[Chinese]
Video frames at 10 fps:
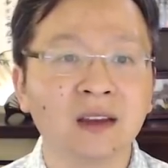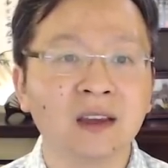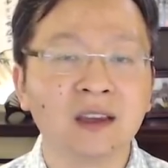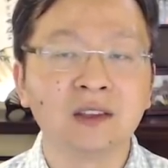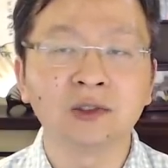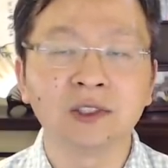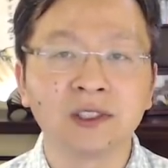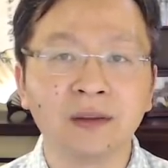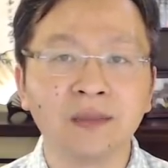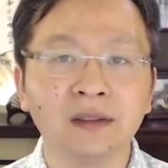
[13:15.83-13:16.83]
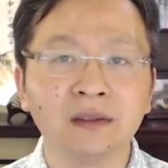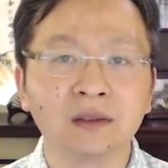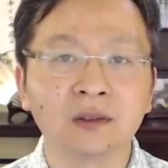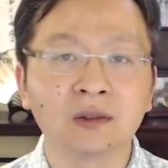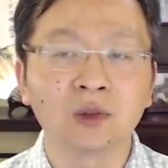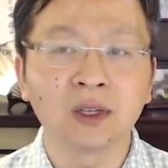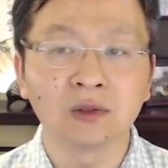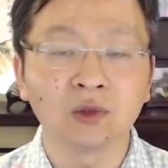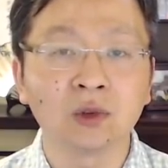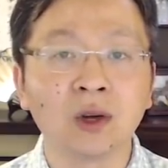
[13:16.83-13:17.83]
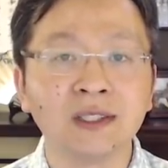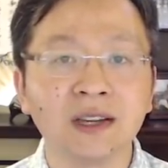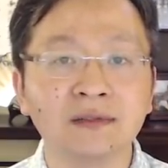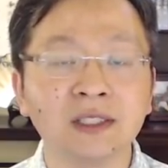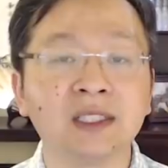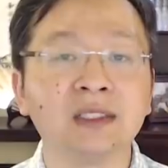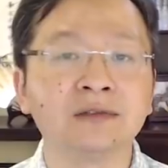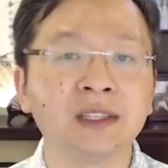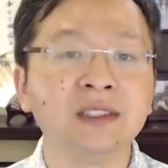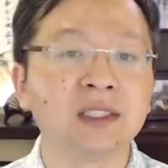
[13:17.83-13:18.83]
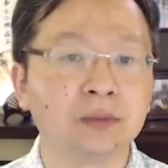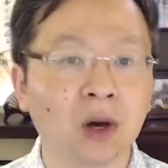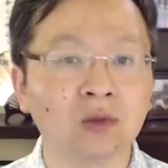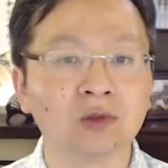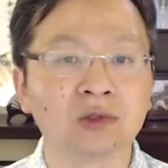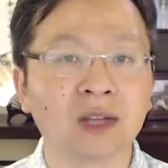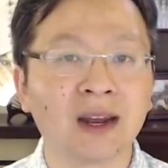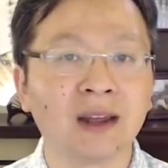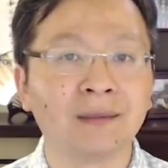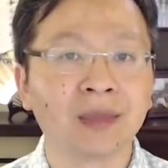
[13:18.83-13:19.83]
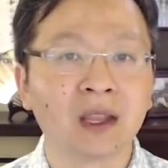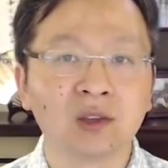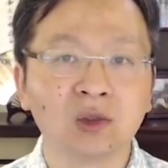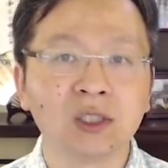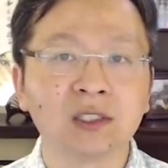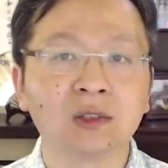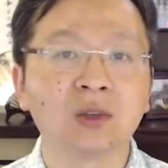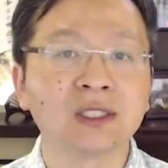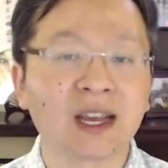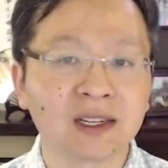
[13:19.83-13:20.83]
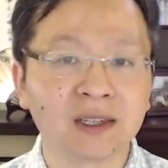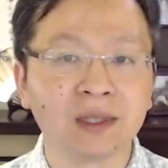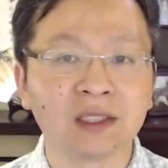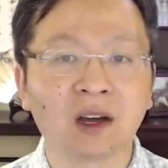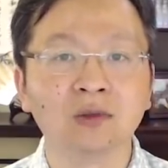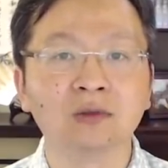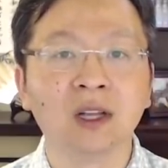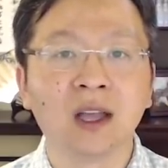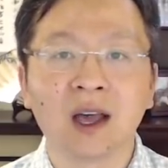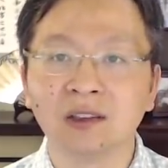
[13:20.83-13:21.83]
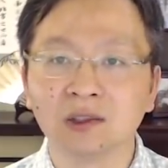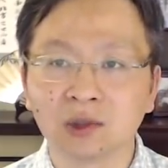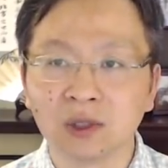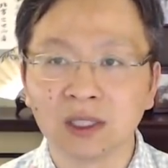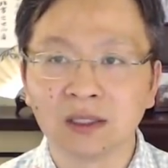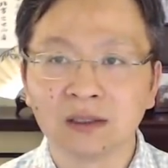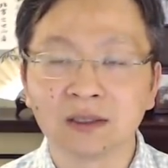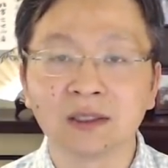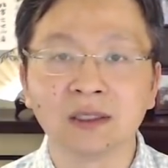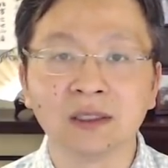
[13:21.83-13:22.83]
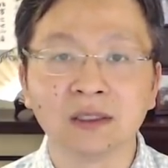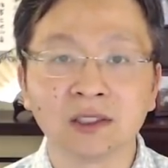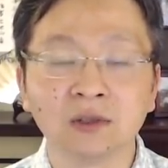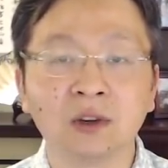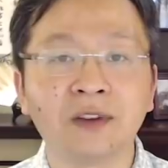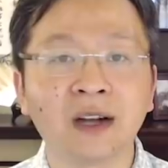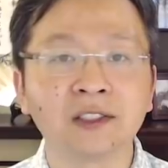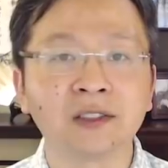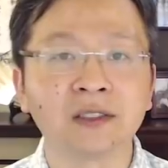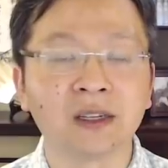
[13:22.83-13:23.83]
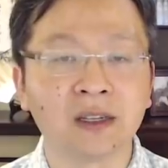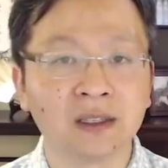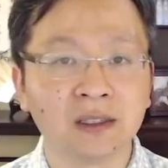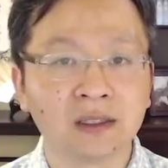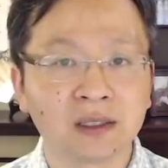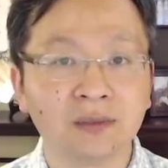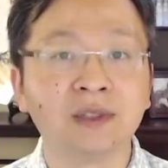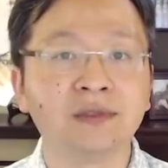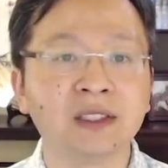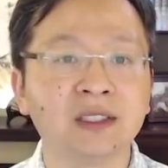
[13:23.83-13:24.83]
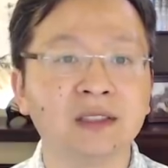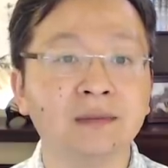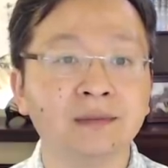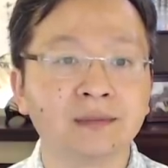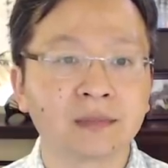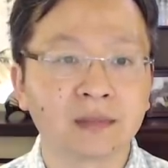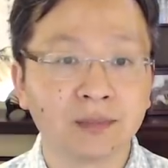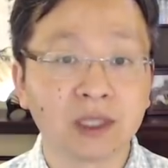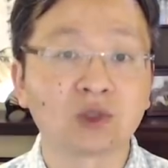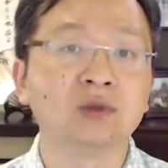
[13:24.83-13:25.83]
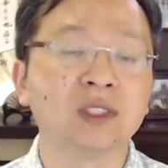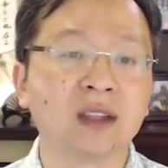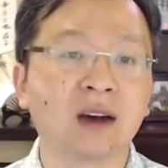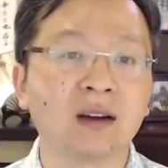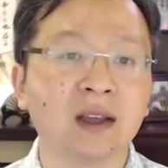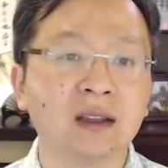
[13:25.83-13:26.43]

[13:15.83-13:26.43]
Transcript: 也就是人们对很多关键问题的分歧暴露出来了。对这个国家的根本道路，还有对自己生活方式的根本分歧被触及到了。